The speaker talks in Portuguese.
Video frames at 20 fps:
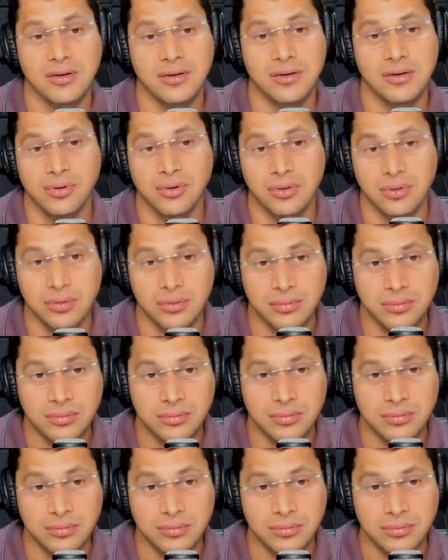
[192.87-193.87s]
eu estou
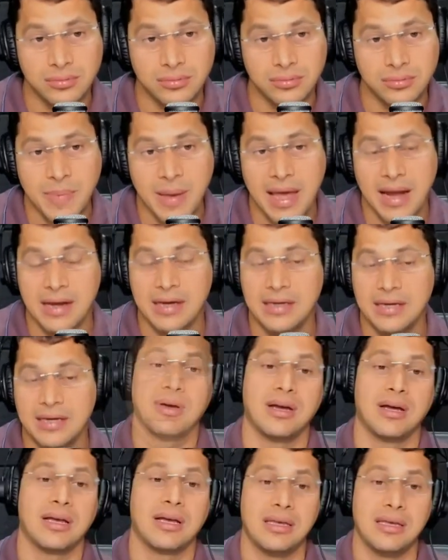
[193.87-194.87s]
eu vou
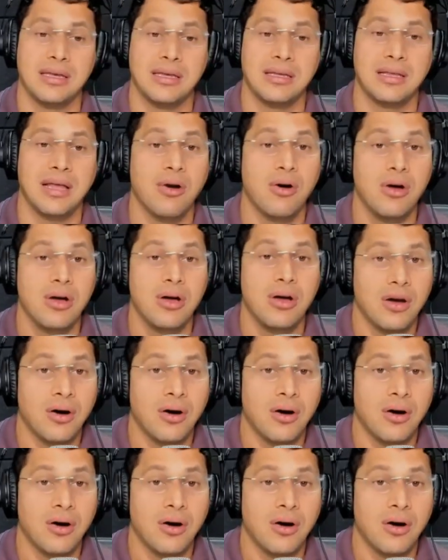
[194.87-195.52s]
esperando aqui e tal.